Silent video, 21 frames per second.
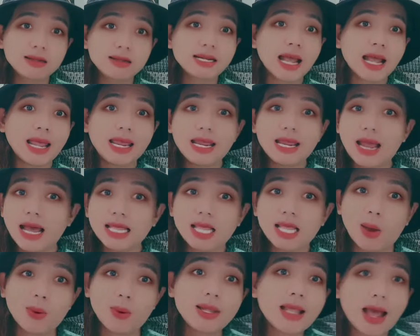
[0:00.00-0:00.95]
cứ gây ra
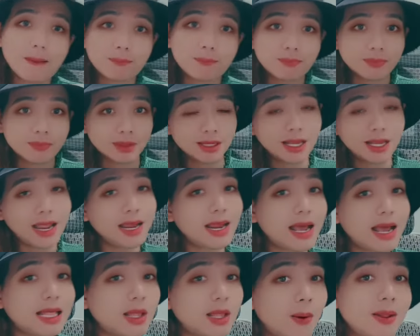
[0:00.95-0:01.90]
lỗi lầm gây
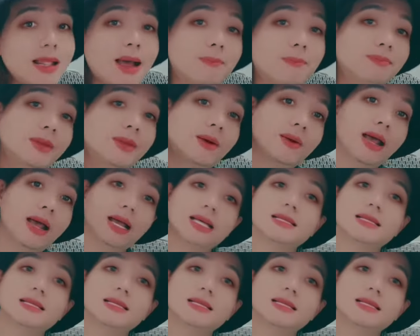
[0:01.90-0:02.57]
ra lỗi lầm đâu đó